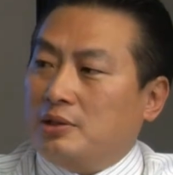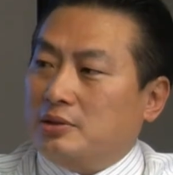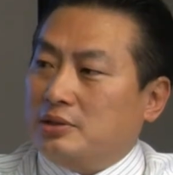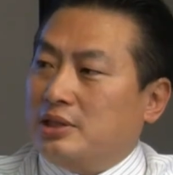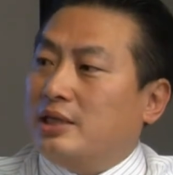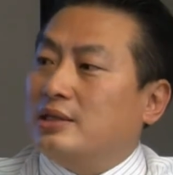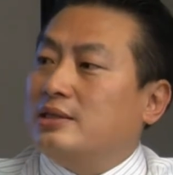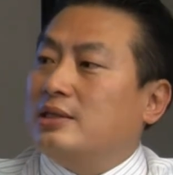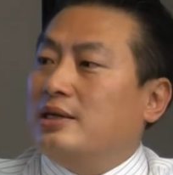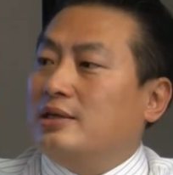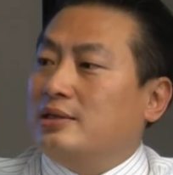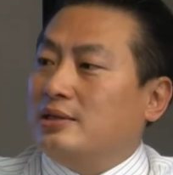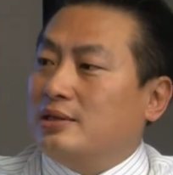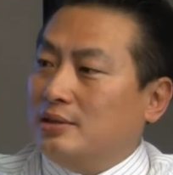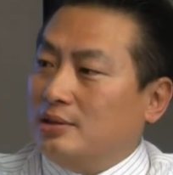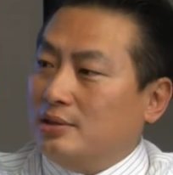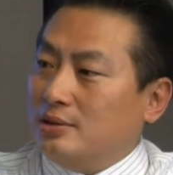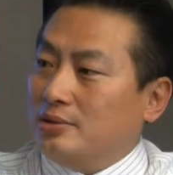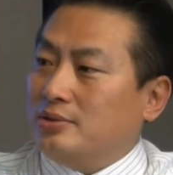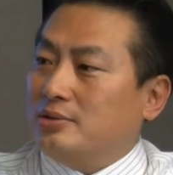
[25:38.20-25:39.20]
你必须
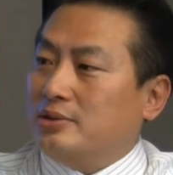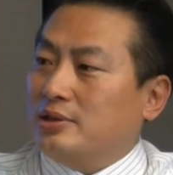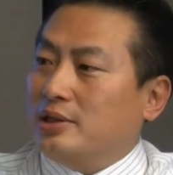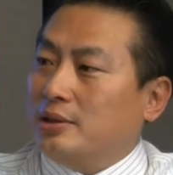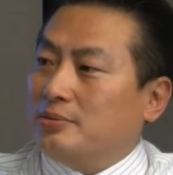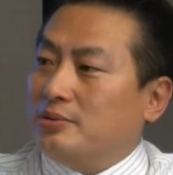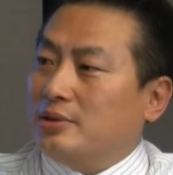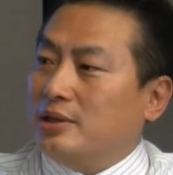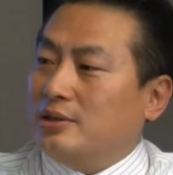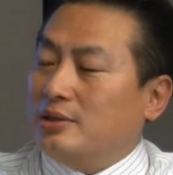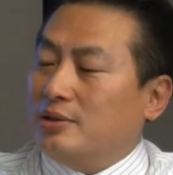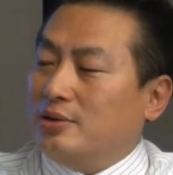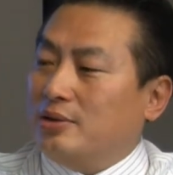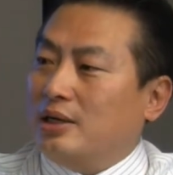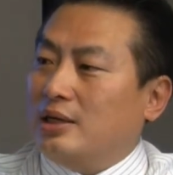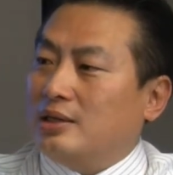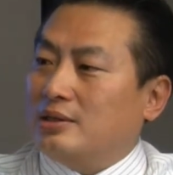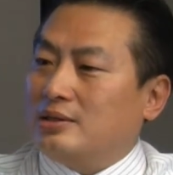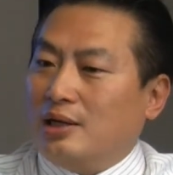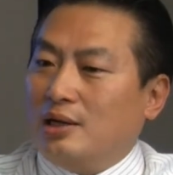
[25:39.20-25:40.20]
得要保相当一个
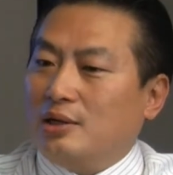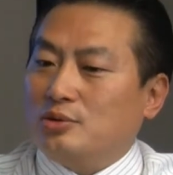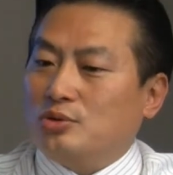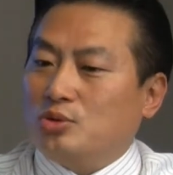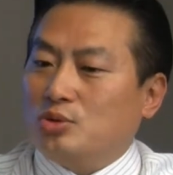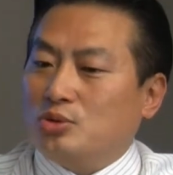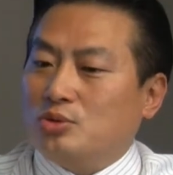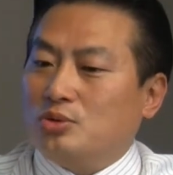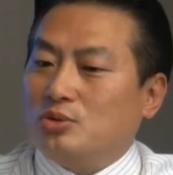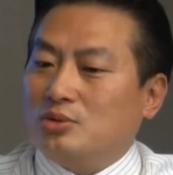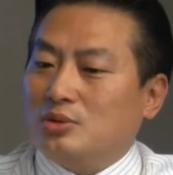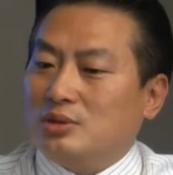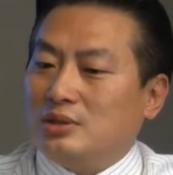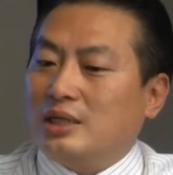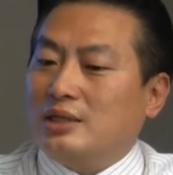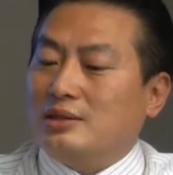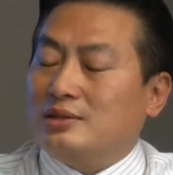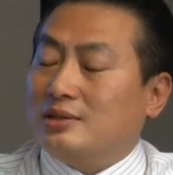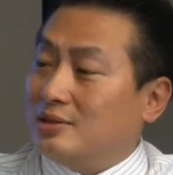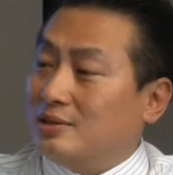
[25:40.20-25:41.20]
额度，要不然的
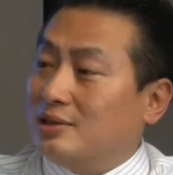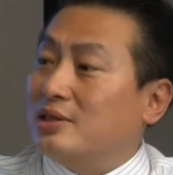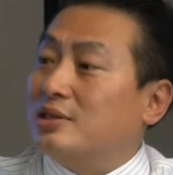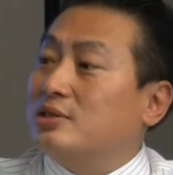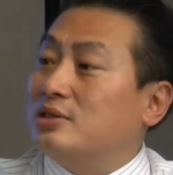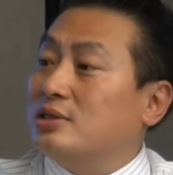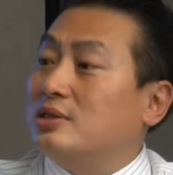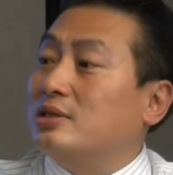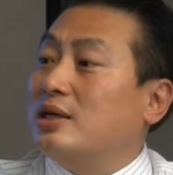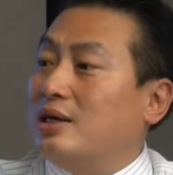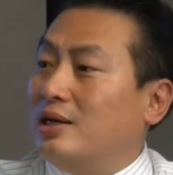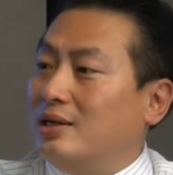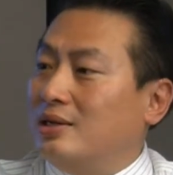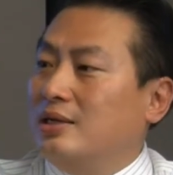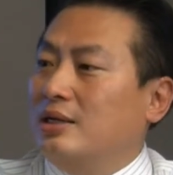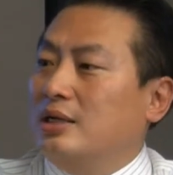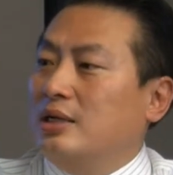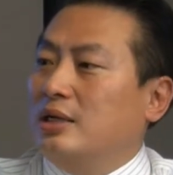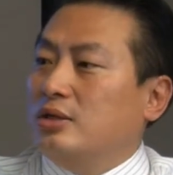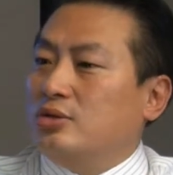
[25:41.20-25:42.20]
话，超出
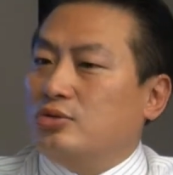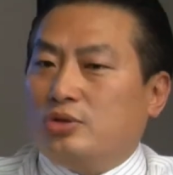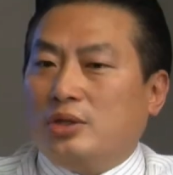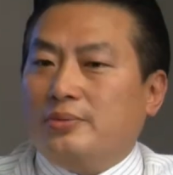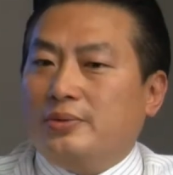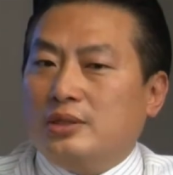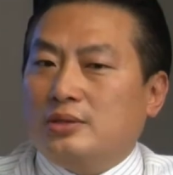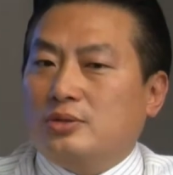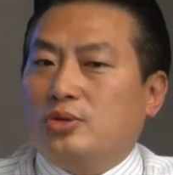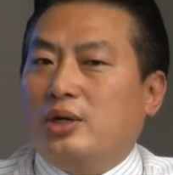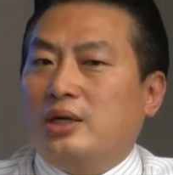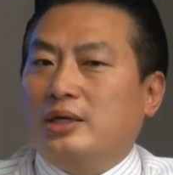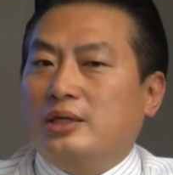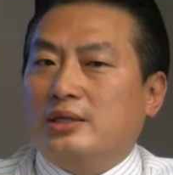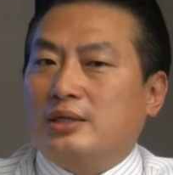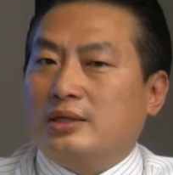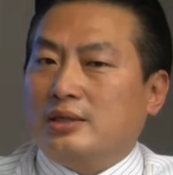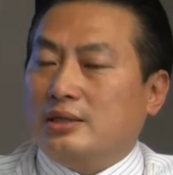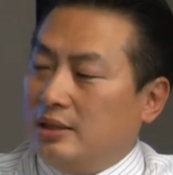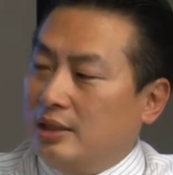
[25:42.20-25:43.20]
在这个城市哈，
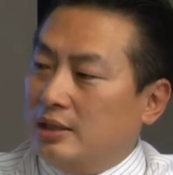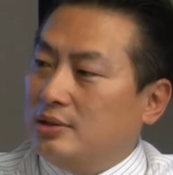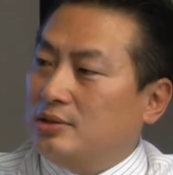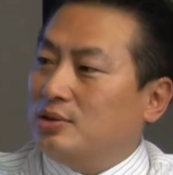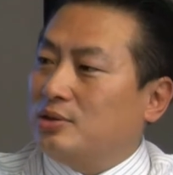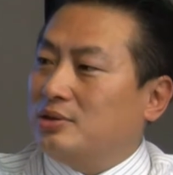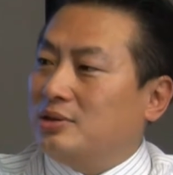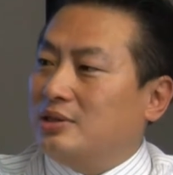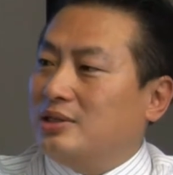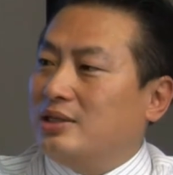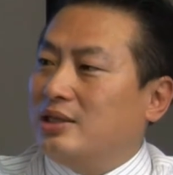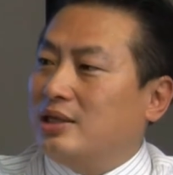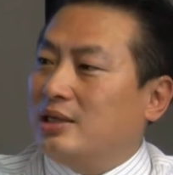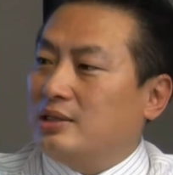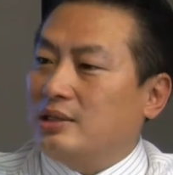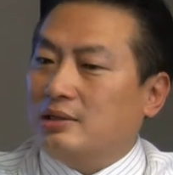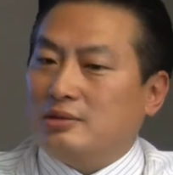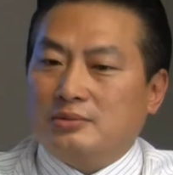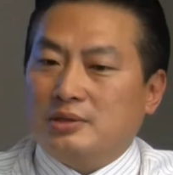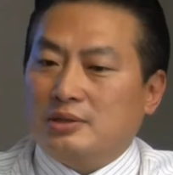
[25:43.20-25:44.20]
随便创
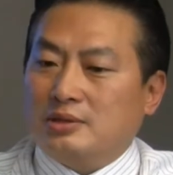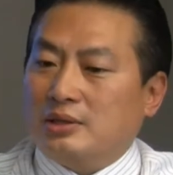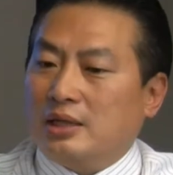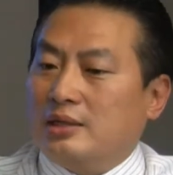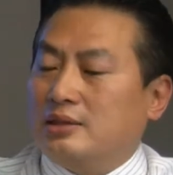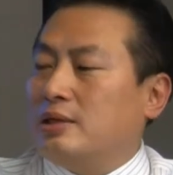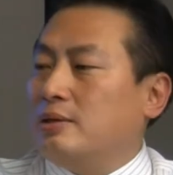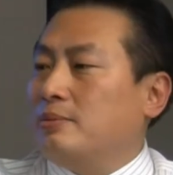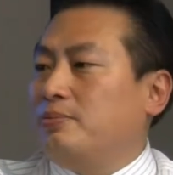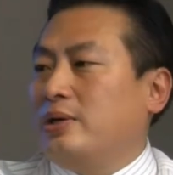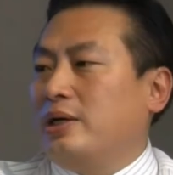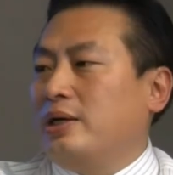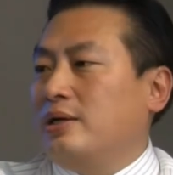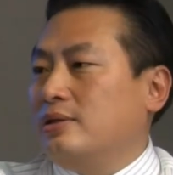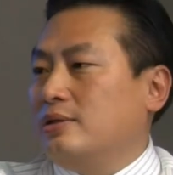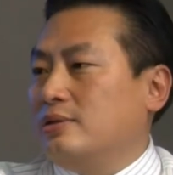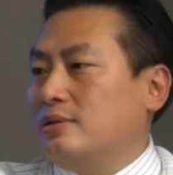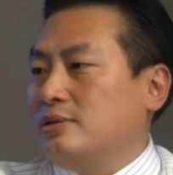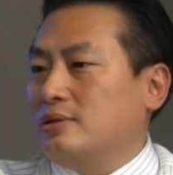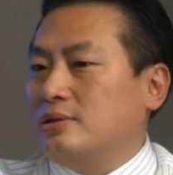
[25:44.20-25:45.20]
一个严重一
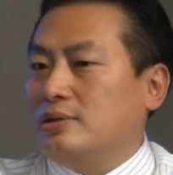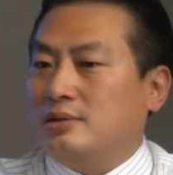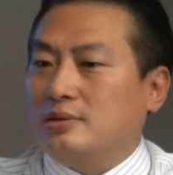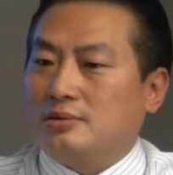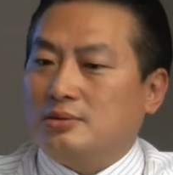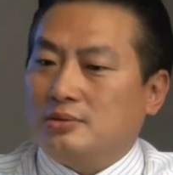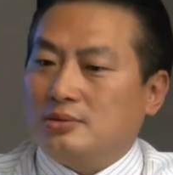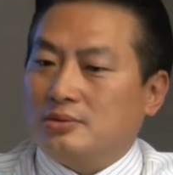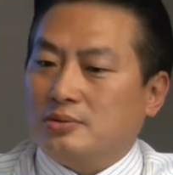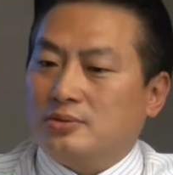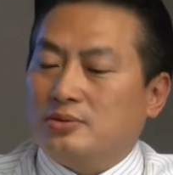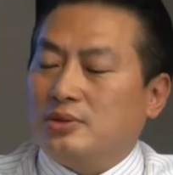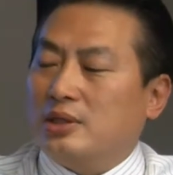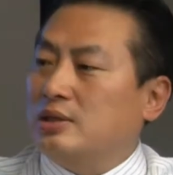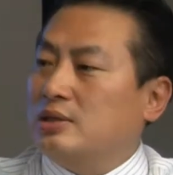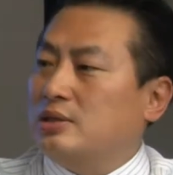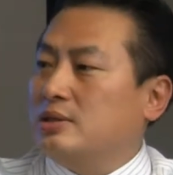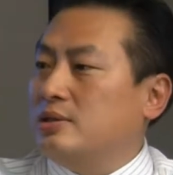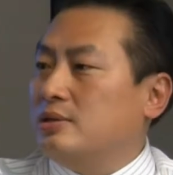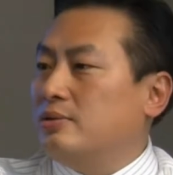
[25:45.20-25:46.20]
下，像我们常常赔
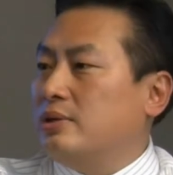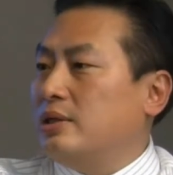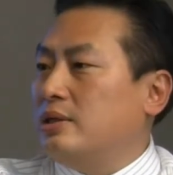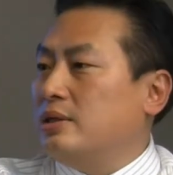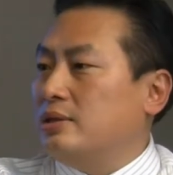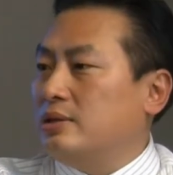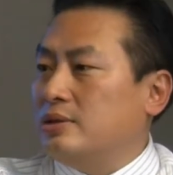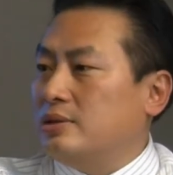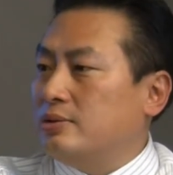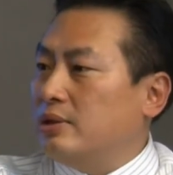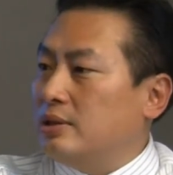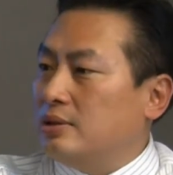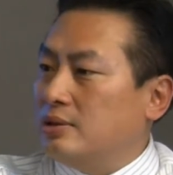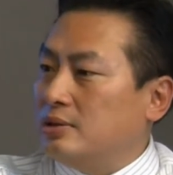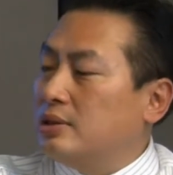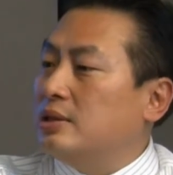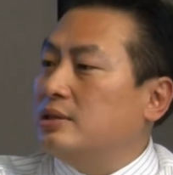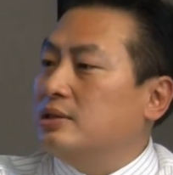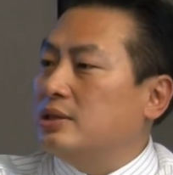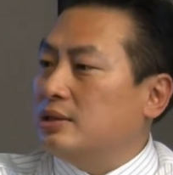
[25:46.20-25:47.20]
的都是五
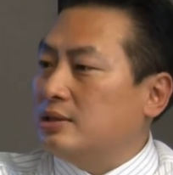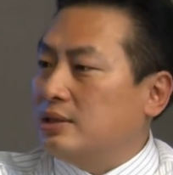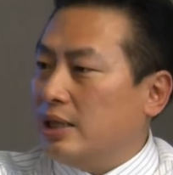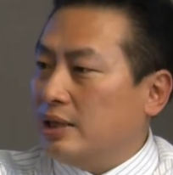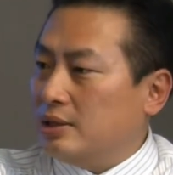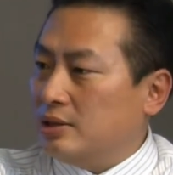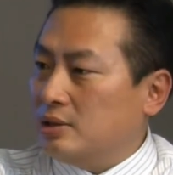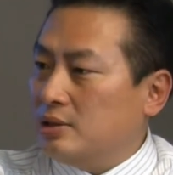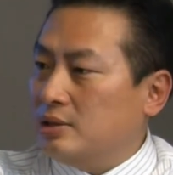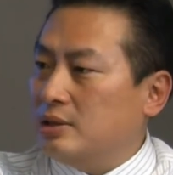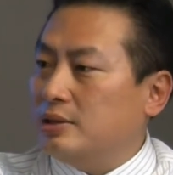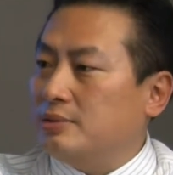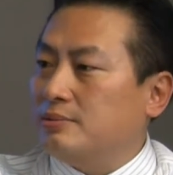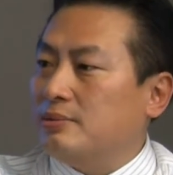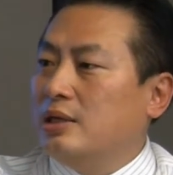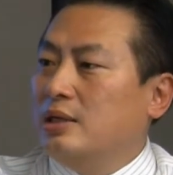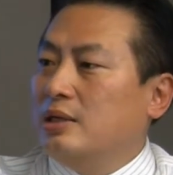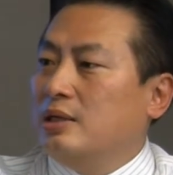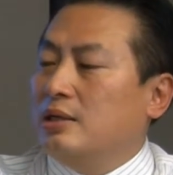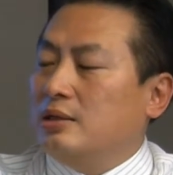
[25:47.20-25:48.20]
万、十万、二十万，
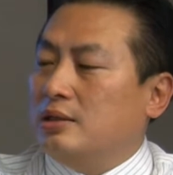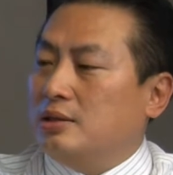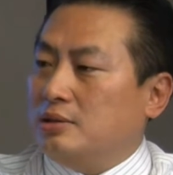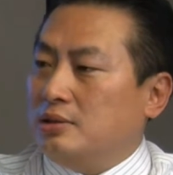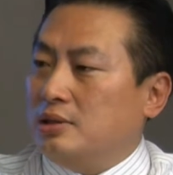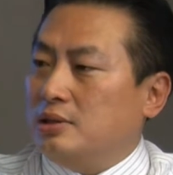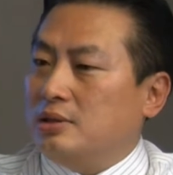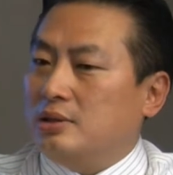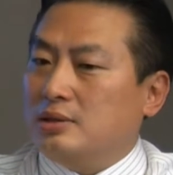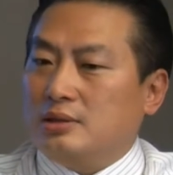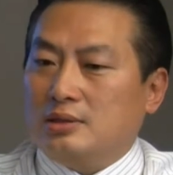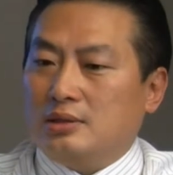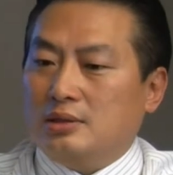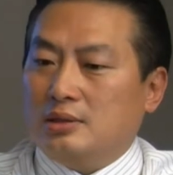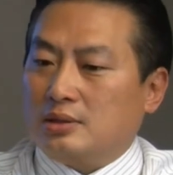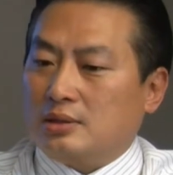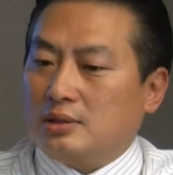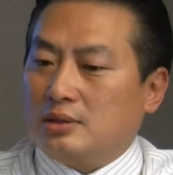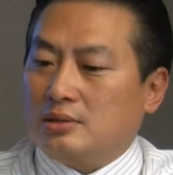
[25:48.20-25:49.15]
都是很正常的事情。